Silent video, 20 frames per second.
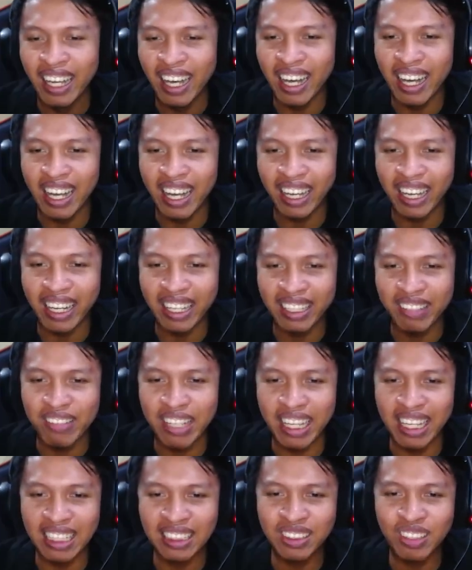oke, kita
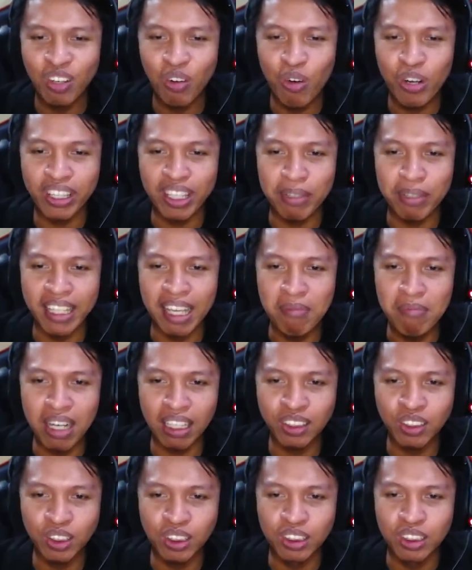mulai. Let's go. Udah
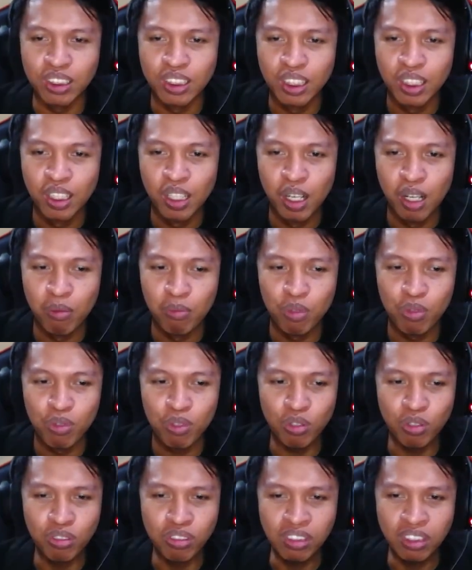tembak-tembak cuy.
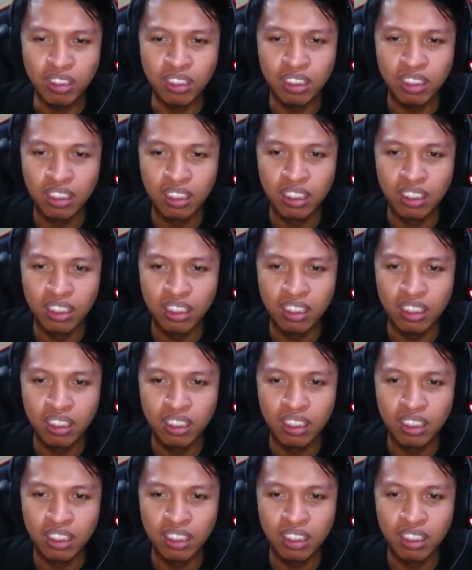Burung